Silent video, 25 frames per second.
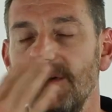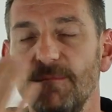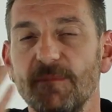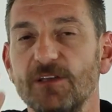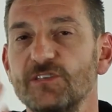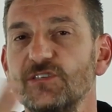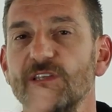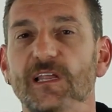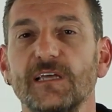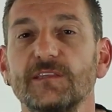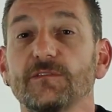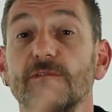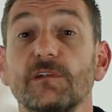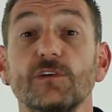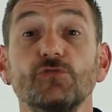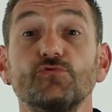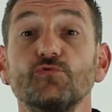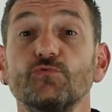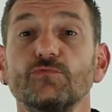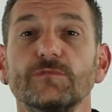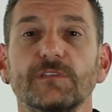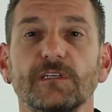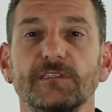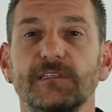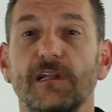Immaginate una
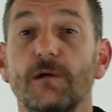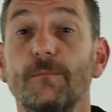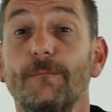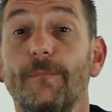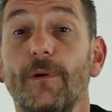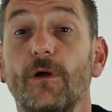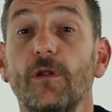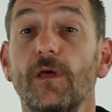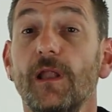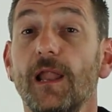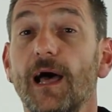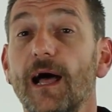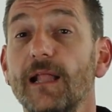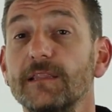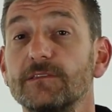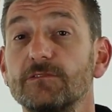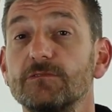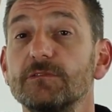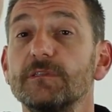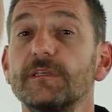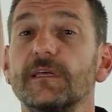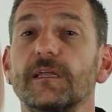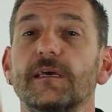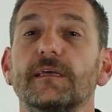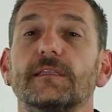giunta tra un palo e
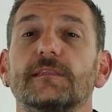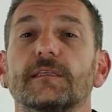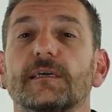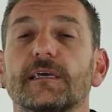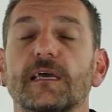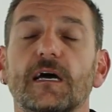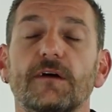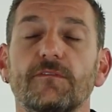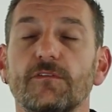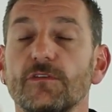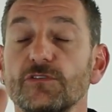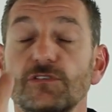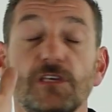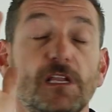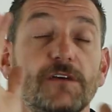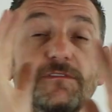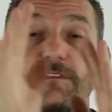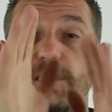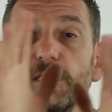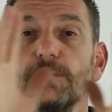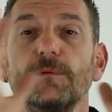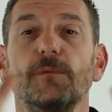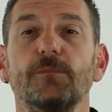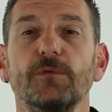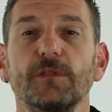l'altro, direte, cavolo, ce
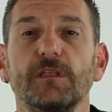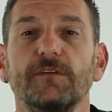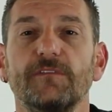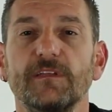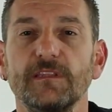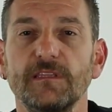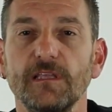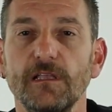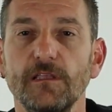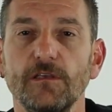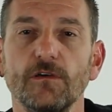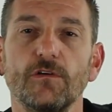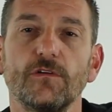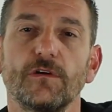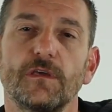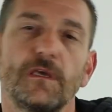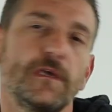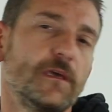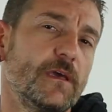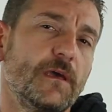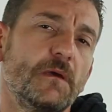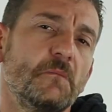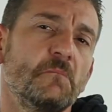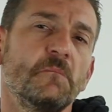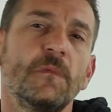l'avete proprio davanti agli occhi
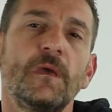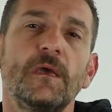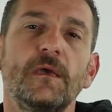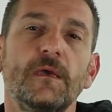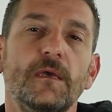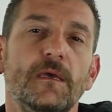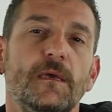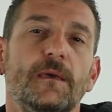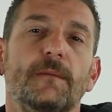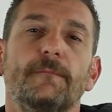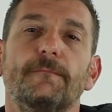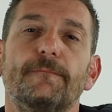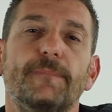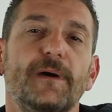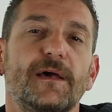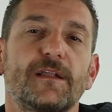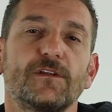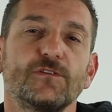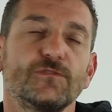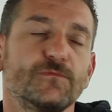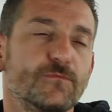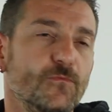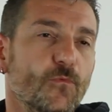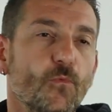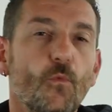
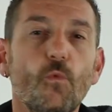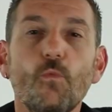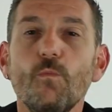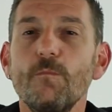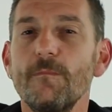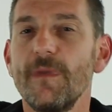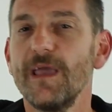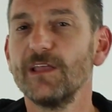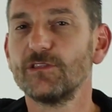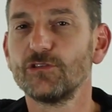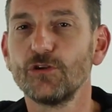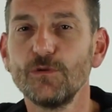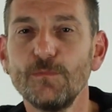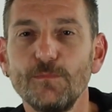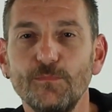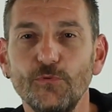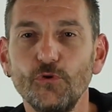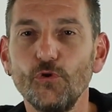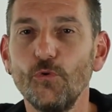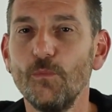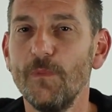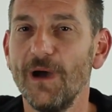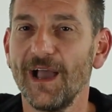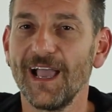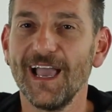per un metro in
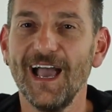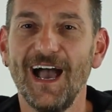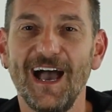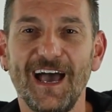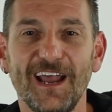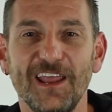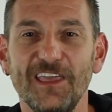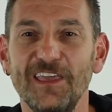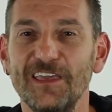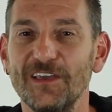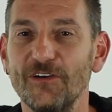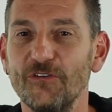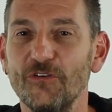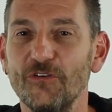più magari